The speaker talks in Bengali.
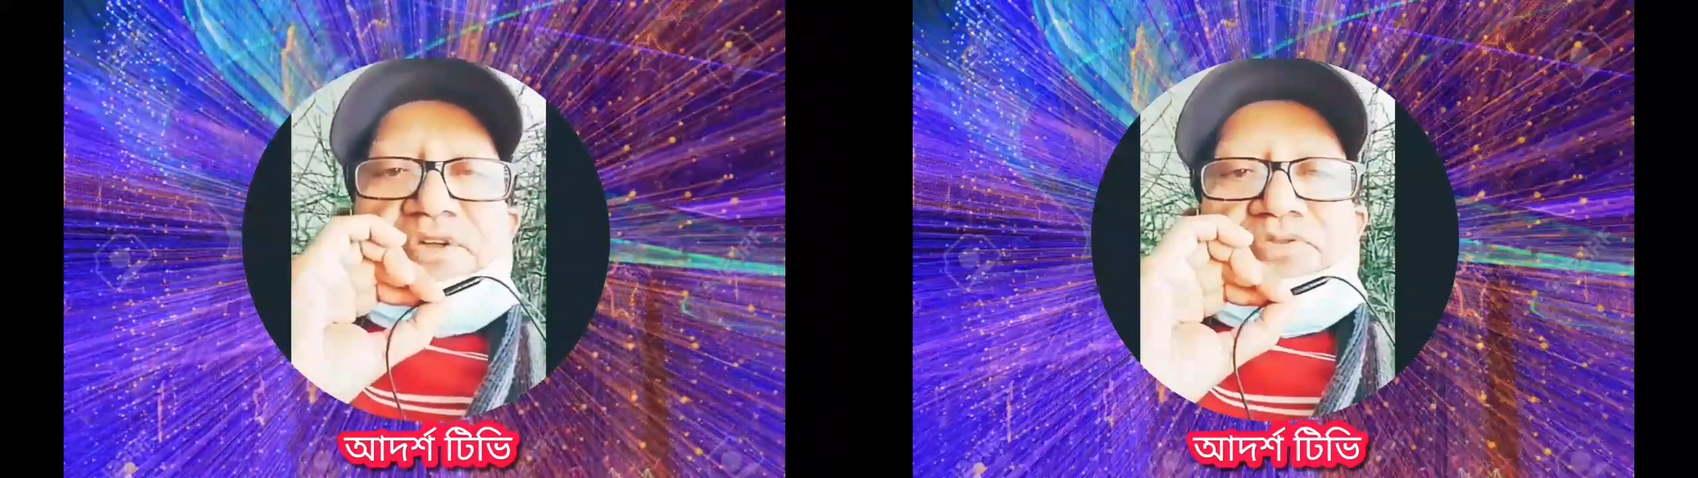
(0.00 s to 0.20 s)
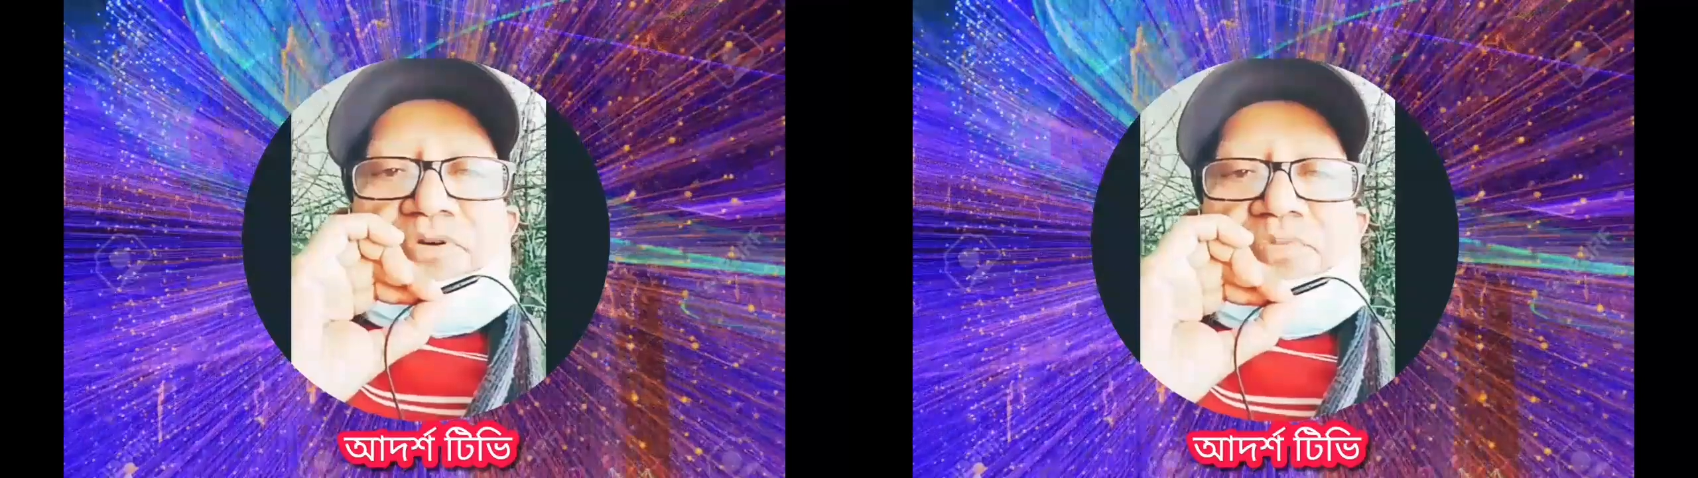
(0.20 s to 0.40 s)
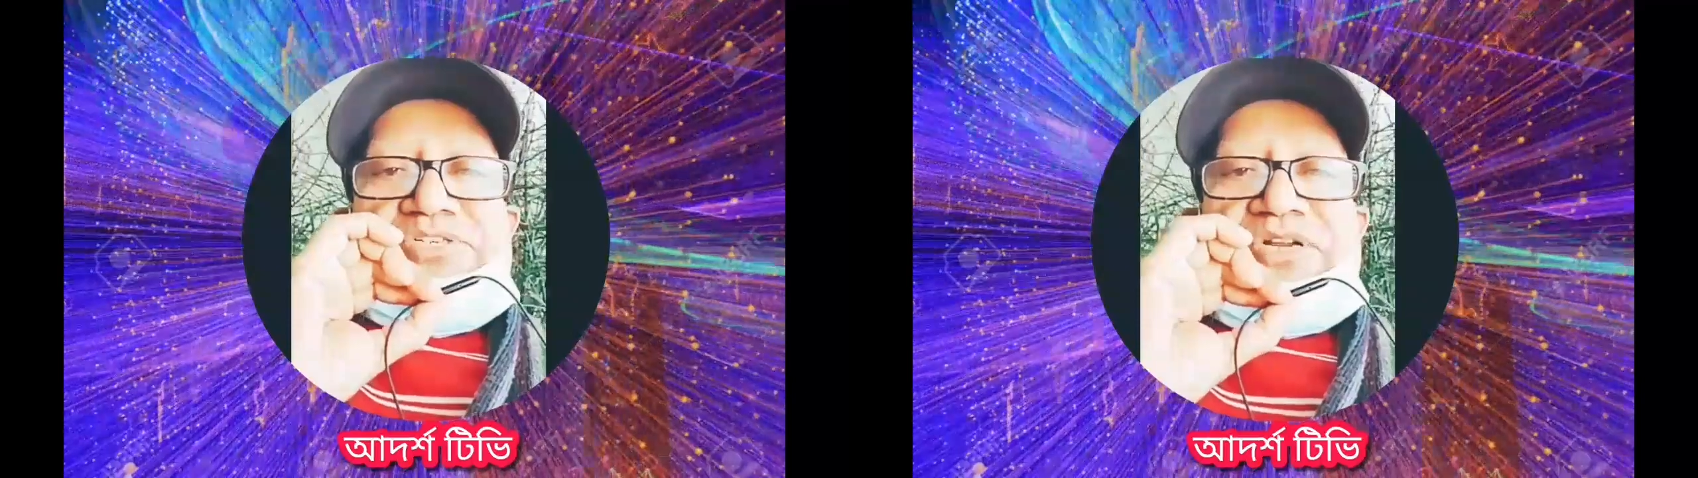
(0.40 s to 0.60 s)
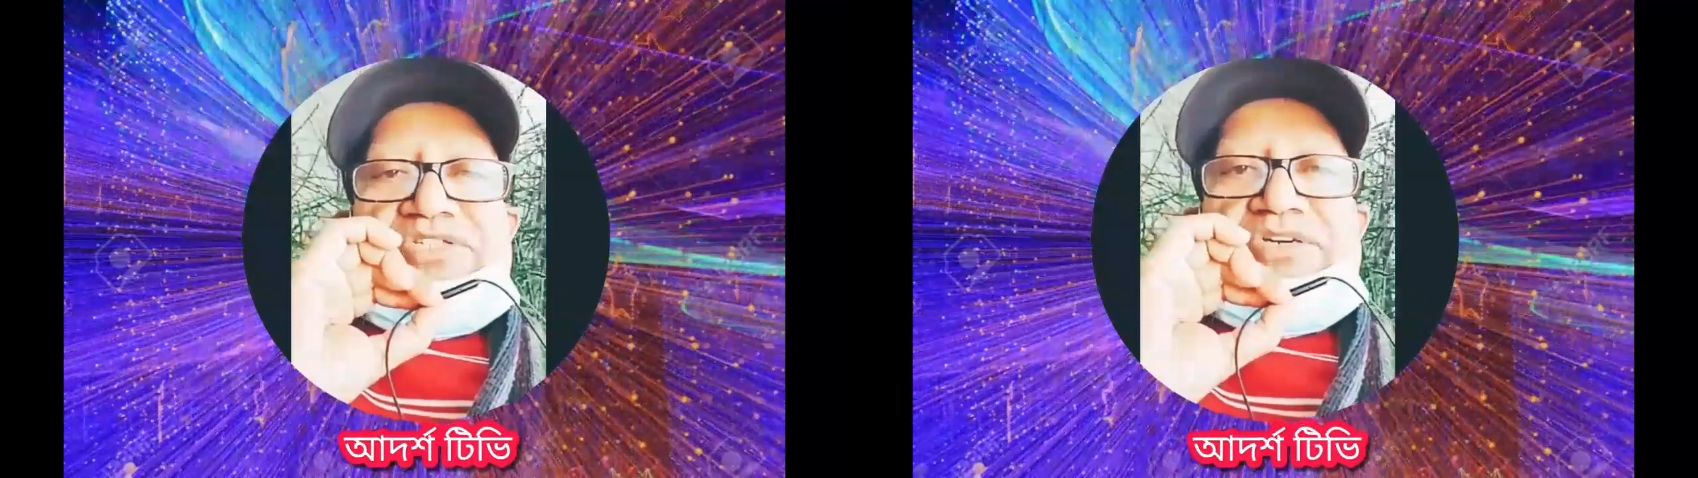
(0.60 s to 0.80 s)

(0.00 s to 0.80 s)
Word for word: তত্ত্ব গবেষণা